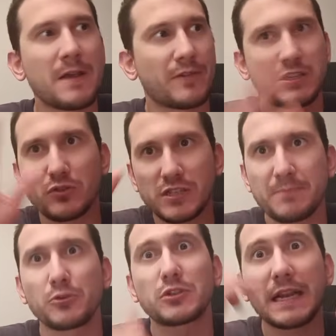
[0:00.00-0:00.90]
facciamo un
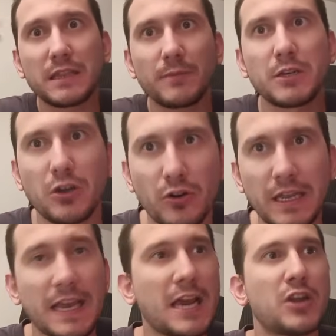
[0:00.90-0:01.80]
esempio, 30
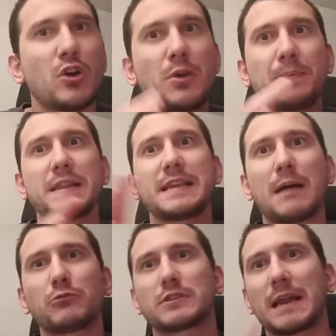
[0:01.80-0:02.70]
milioni, noi
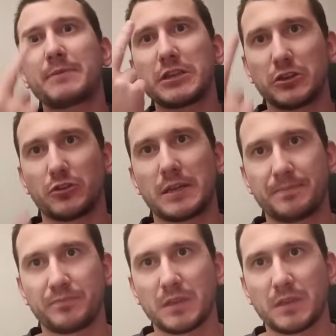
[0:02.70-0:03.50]
prendiamo 3 milioni,